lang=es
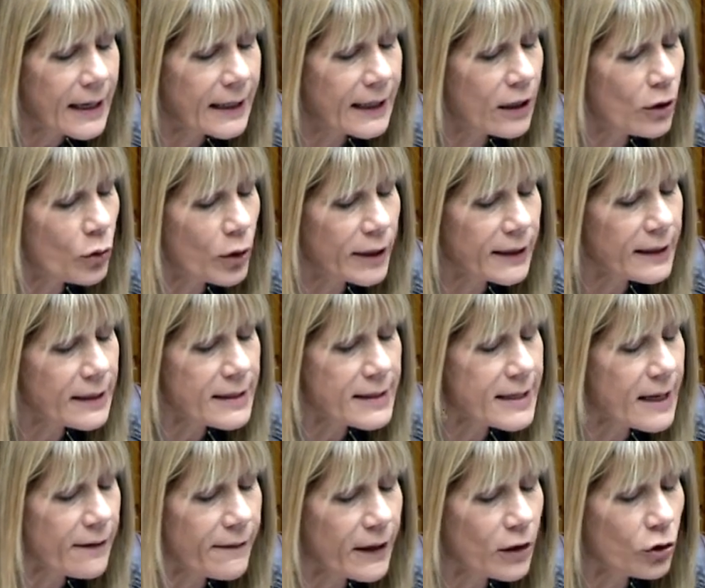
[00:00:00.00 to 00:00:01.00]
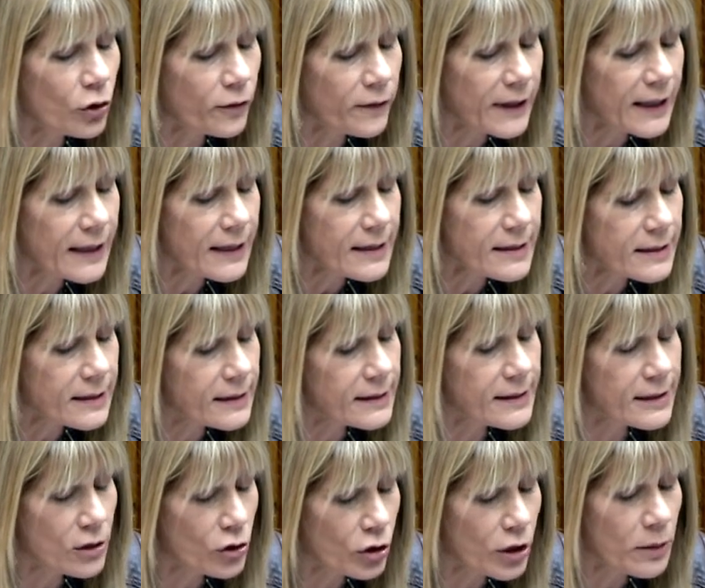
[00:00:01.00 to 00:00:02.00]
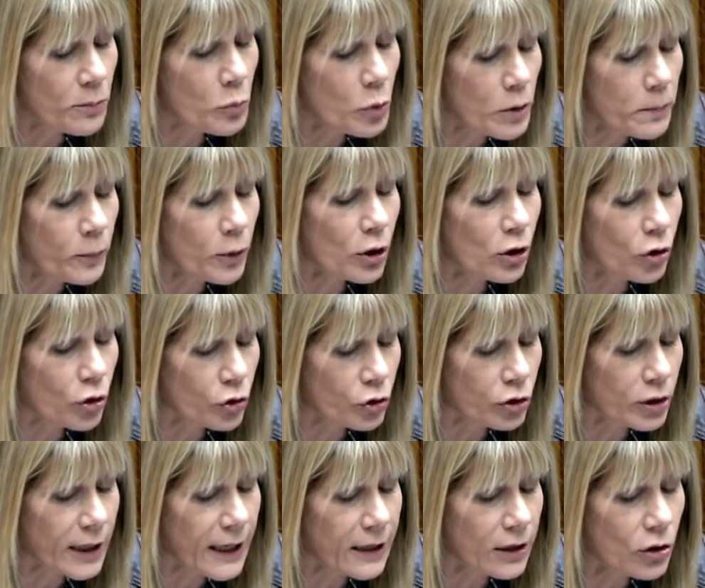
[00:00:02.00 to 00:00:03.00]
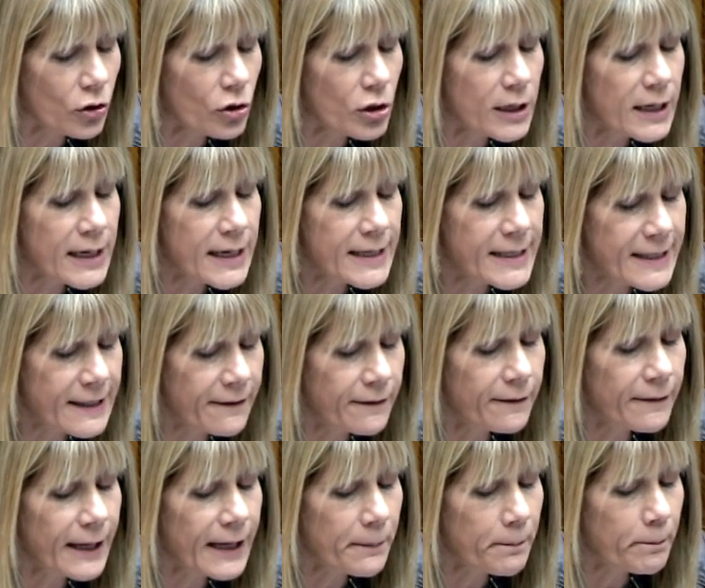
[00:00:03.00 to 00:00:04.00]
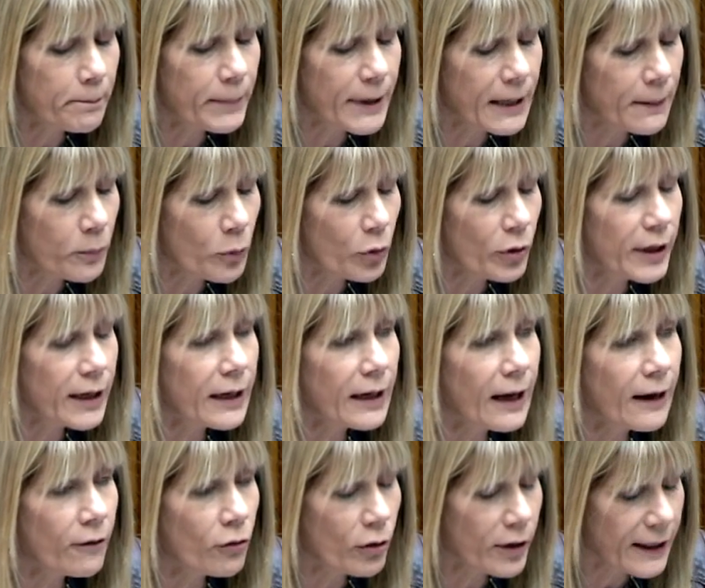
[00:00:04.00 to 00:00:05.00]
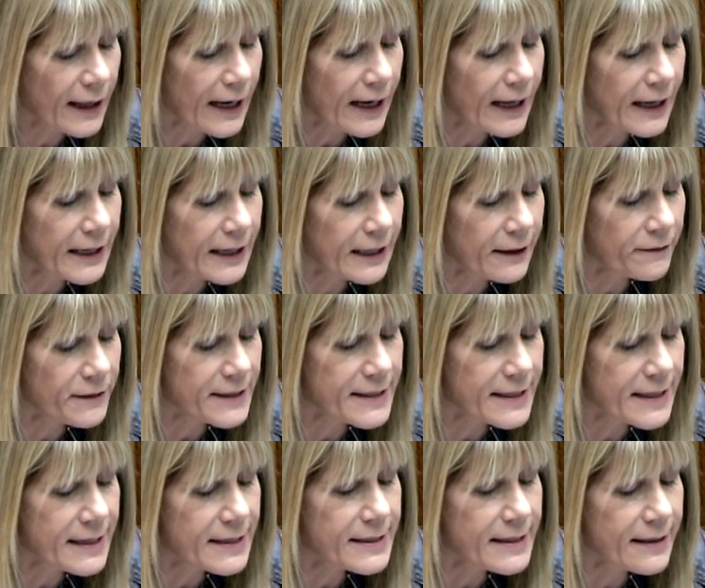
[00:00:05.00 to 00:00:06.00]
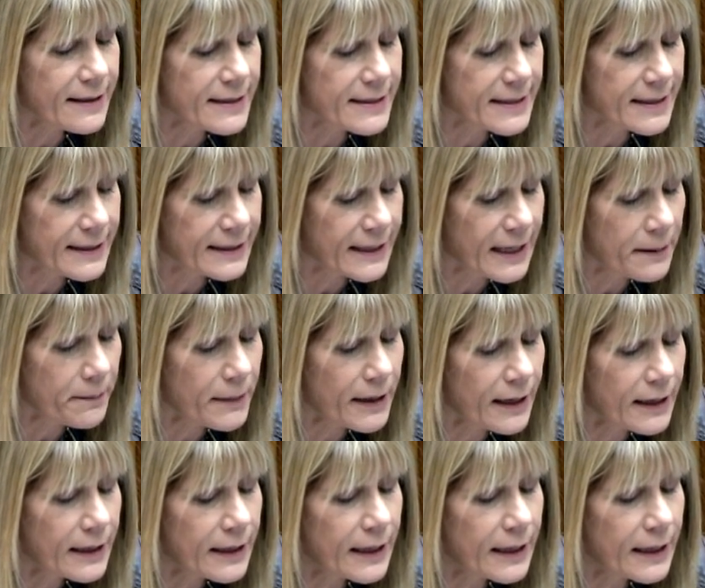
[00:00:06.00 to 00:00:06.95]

que no estén salvando vidas, sino que muy por el contrario sirva para poder abordar las ineficiencias del sistema